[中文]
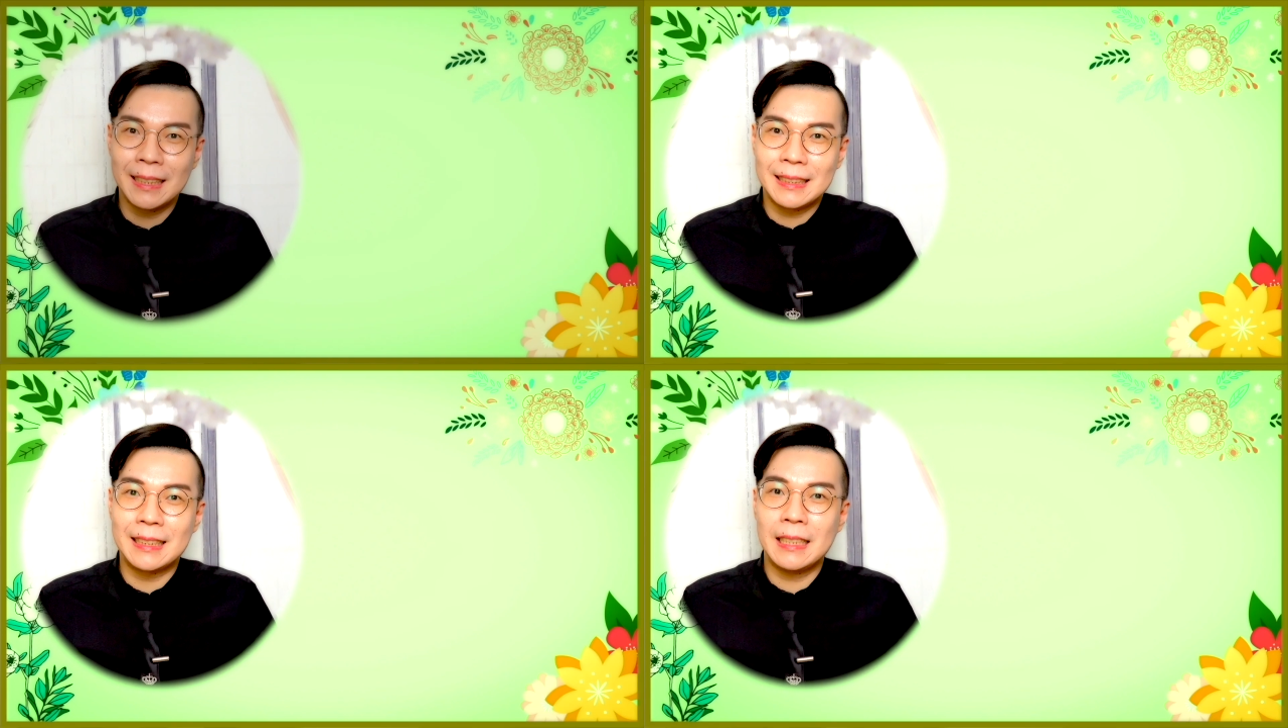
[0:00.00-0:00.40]

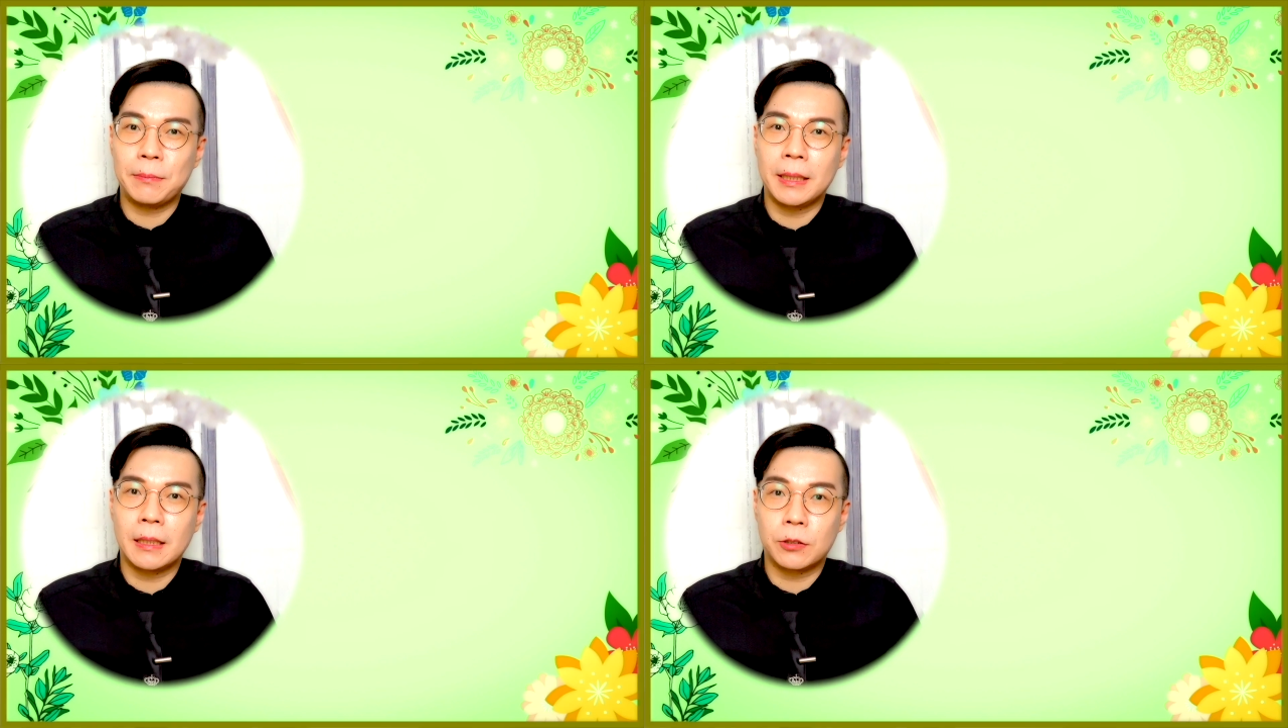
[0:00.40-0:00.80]
今天
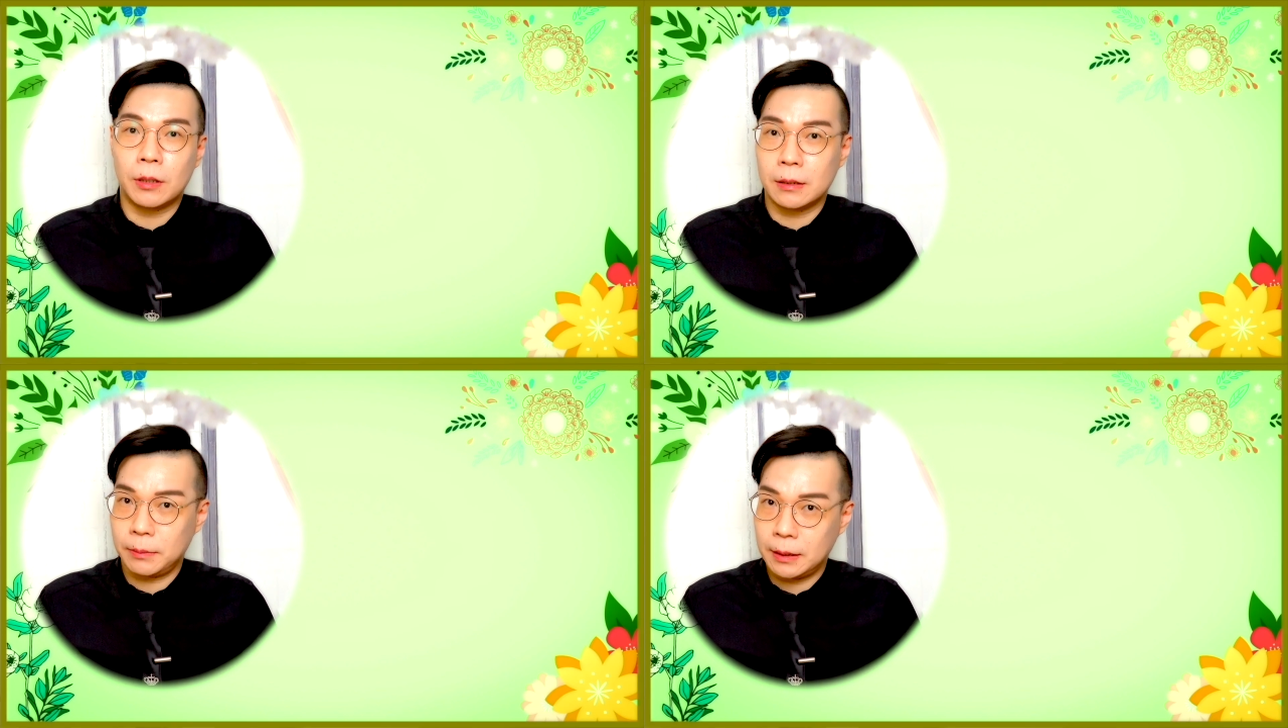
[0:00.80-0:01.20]
影片呢就
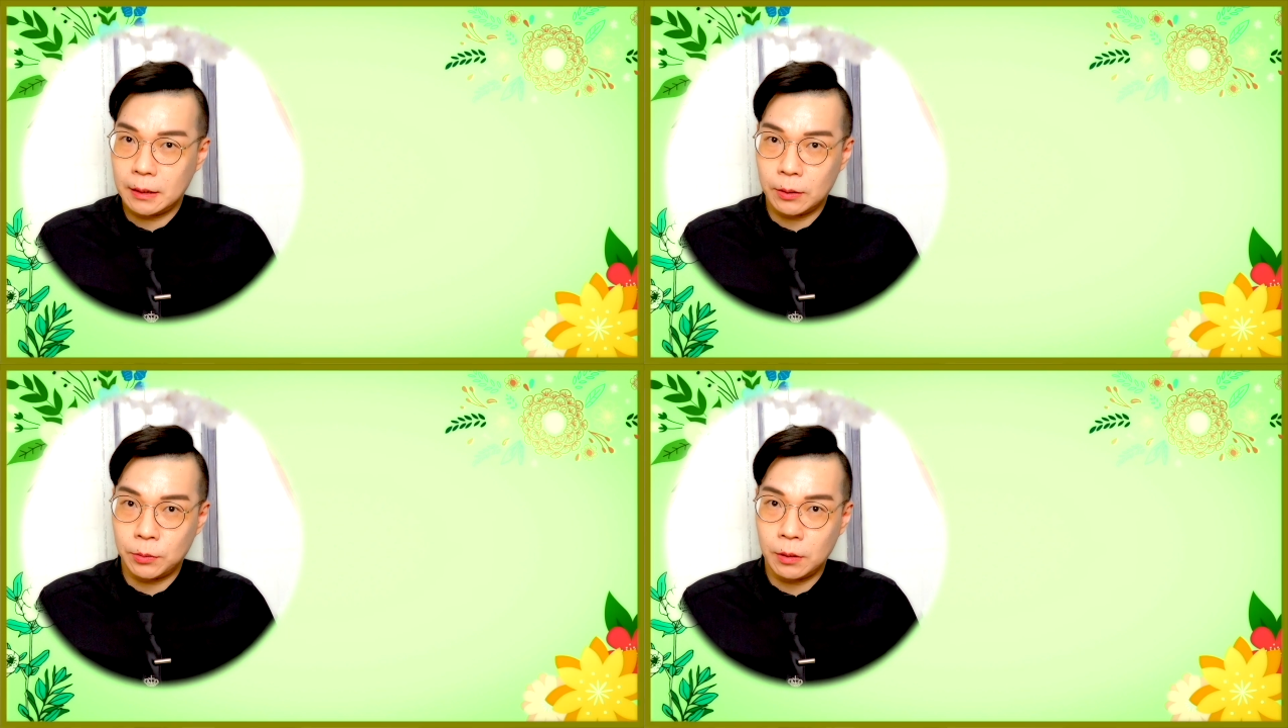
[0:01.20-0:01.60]
到这边
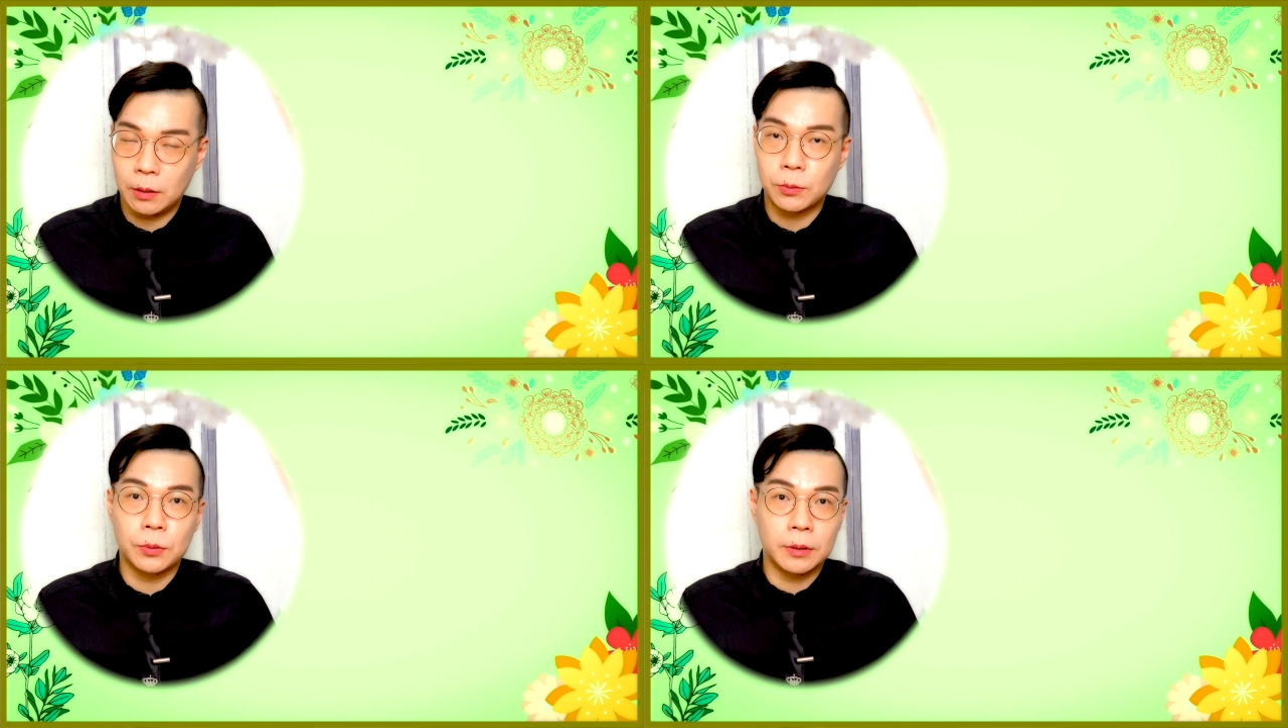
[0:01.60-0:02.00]
结束
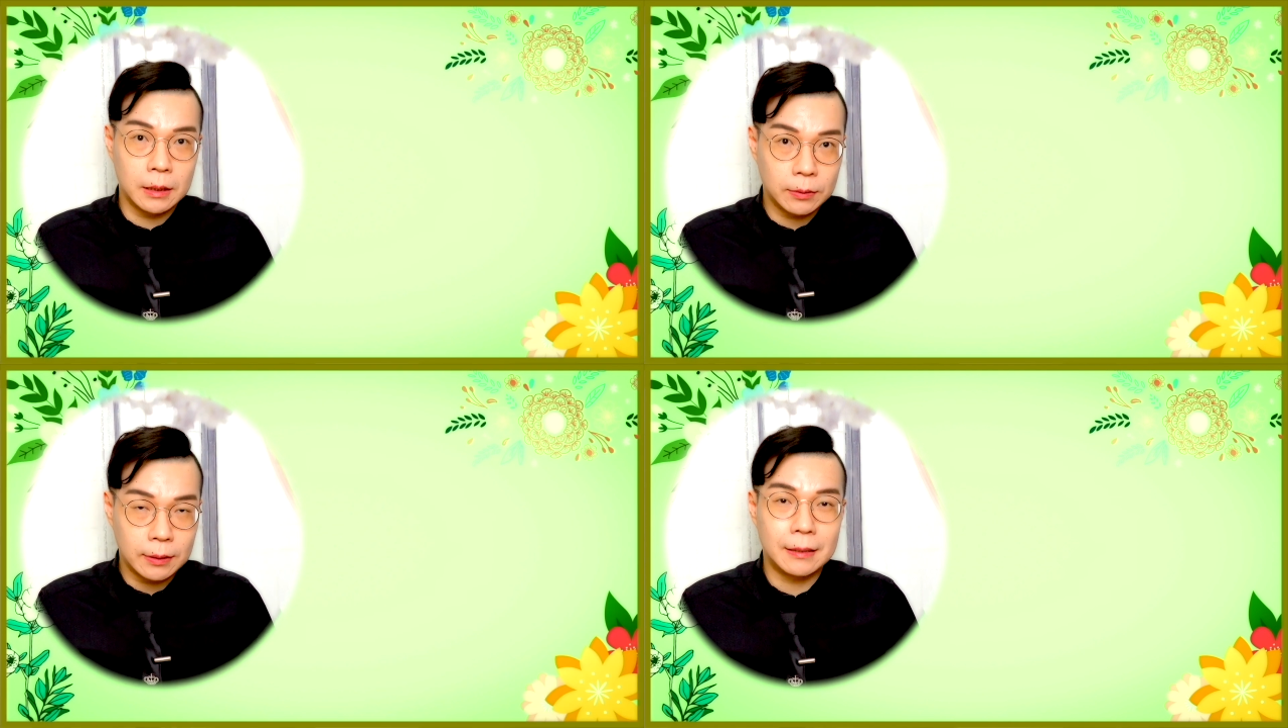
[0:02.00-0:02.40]
喽。如果
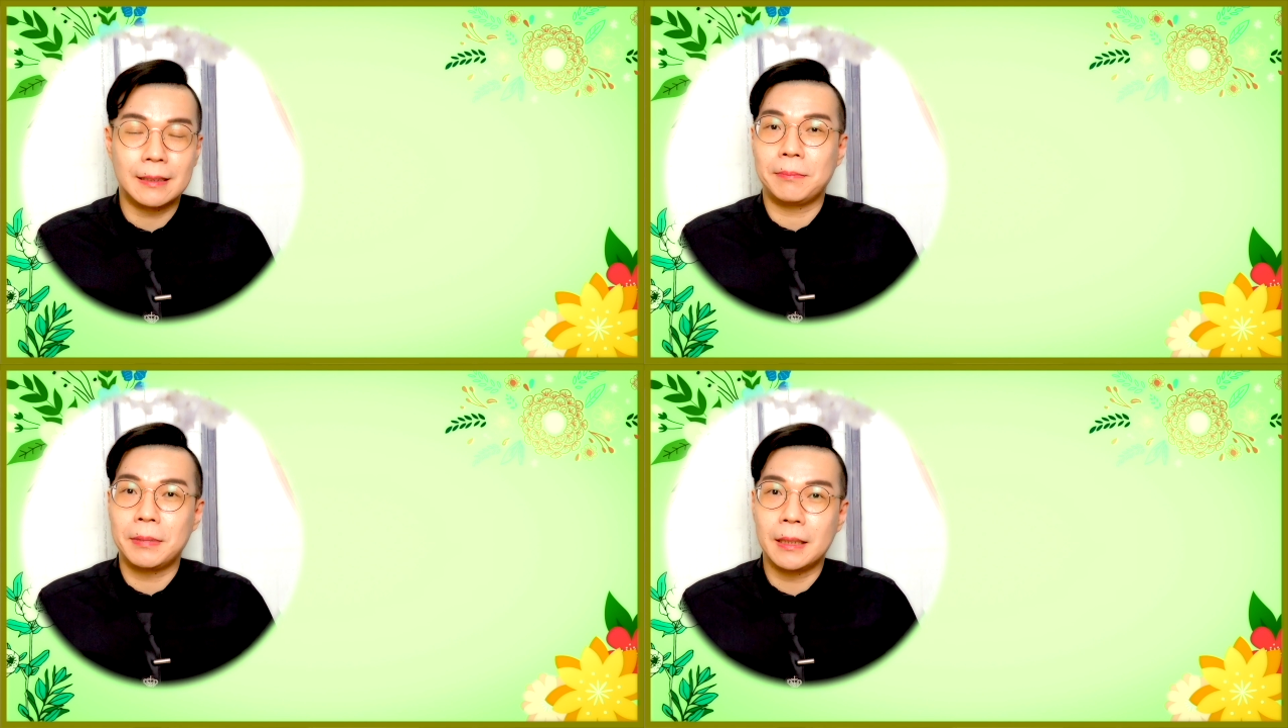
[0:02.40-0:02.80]
你喜欢这
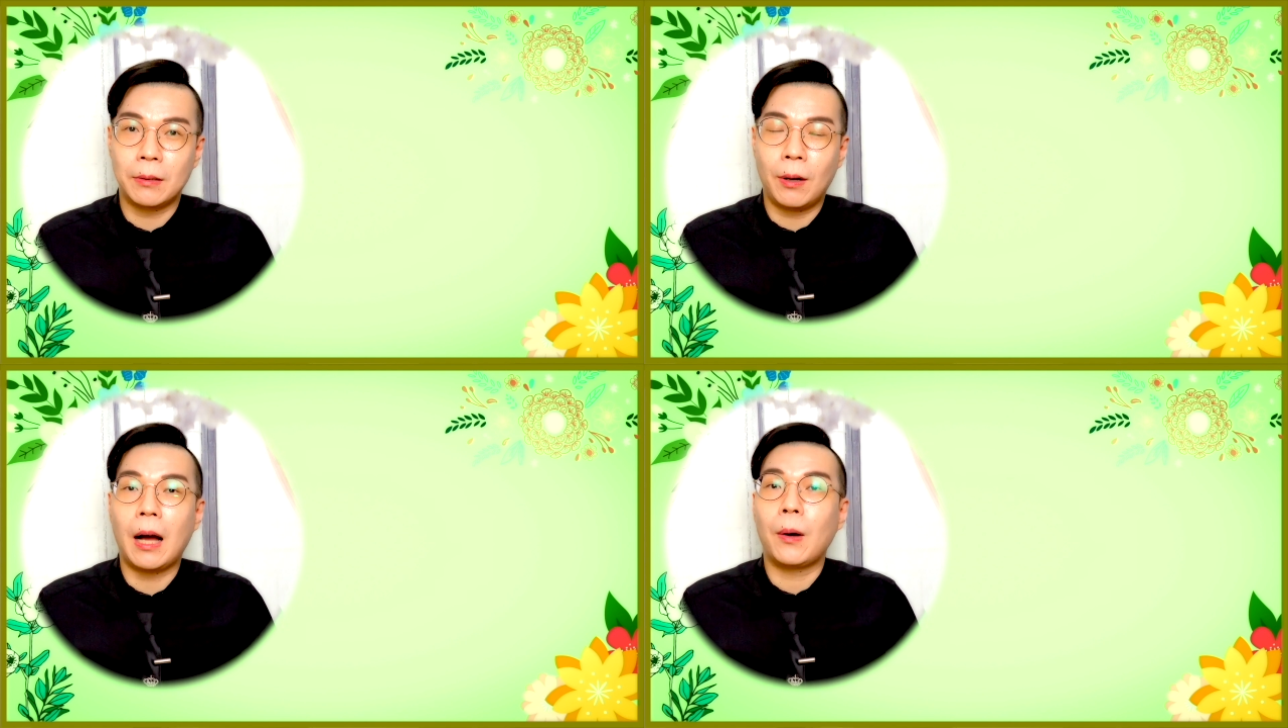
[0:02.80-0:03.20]
支影片
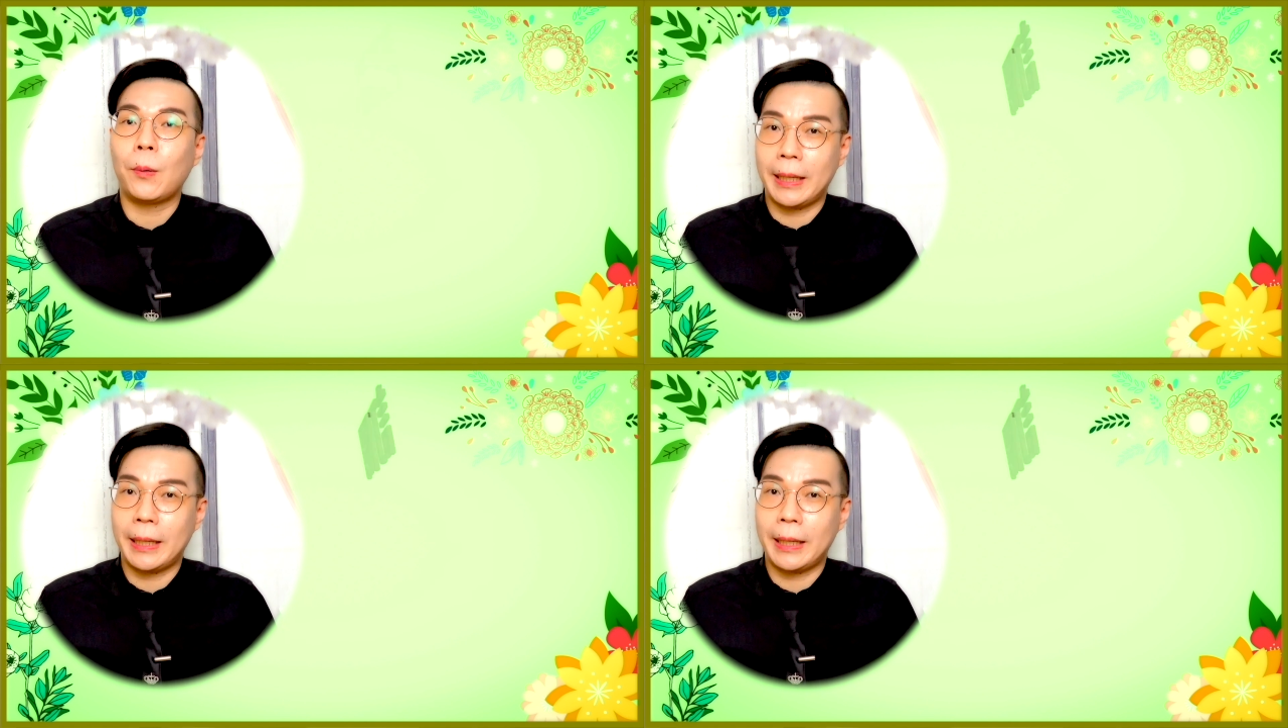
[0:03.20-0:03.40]
的话，